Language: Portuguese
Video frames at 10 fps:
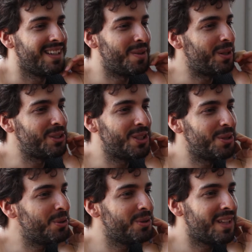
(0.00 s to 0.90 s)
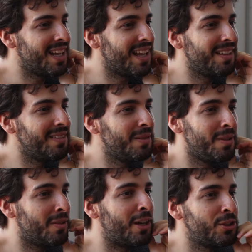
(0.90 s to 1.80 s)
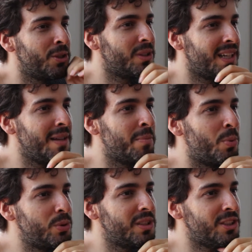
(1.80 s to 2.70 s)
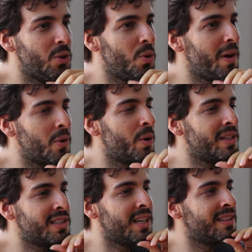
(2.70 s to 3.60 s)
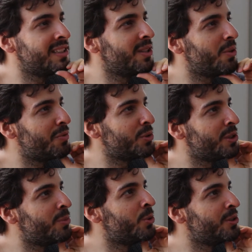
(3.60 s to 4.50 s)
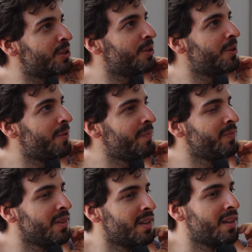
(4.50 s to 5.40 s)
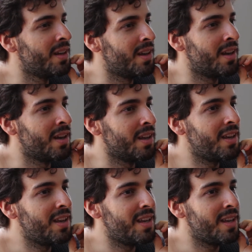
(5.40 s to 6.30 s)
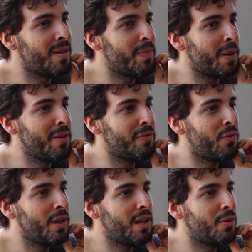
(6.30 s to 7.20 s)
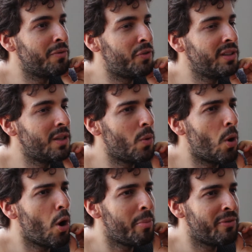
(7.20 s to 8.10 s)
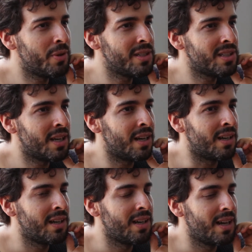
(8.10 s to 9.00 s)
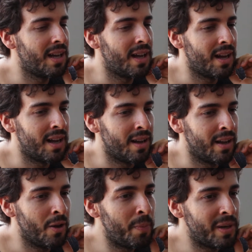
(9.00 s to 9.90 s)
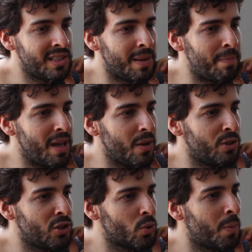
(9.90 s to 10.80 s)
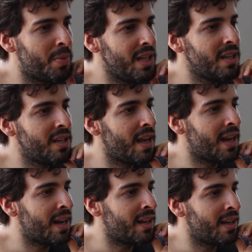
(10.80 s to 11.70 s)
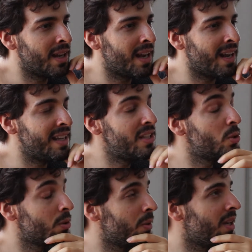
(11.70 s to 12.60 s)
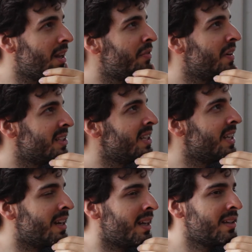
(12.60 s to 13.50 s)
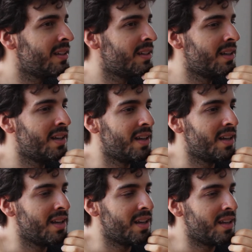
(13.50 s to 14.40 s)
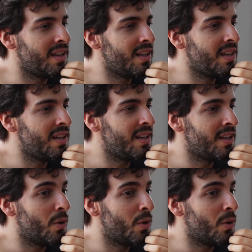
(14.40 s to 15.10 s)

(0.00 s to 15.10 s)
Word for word: Eu acho que eu estaria em, acho que eu estaria em busca de alguma coisa ainda se eu não fosse músico. e para mim foi não foi tão óbvio essa eu perceber, eu descobri que era que era isso que eu queria fazer, né? E